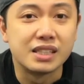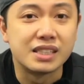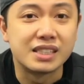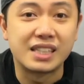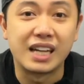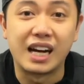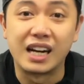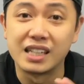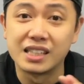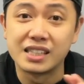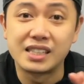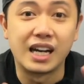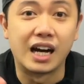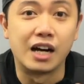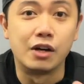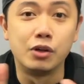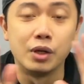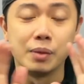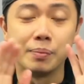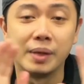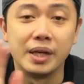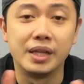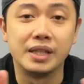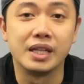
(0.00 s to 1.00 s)
常常
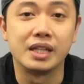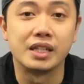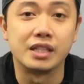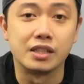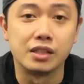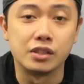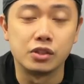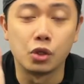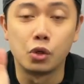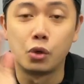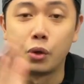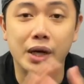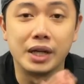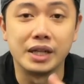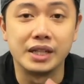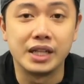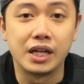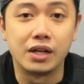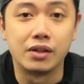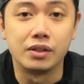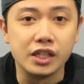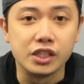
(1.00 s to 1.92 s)
会没电就坏掉。